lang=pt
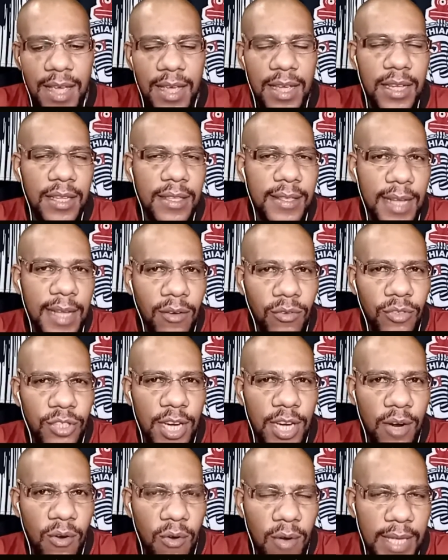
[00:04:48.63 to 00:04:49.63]
Então
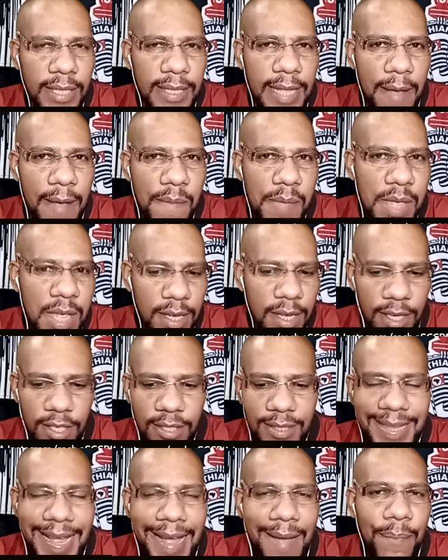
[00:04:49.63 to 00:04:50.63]
chegou até a mim que
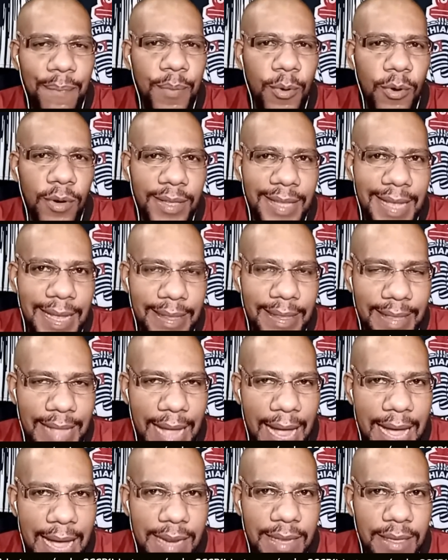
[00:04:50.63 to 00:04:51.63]
está por
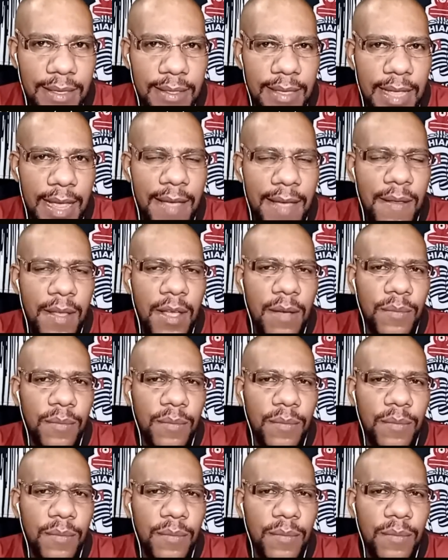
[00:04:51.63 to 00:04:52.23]
detalhes, né?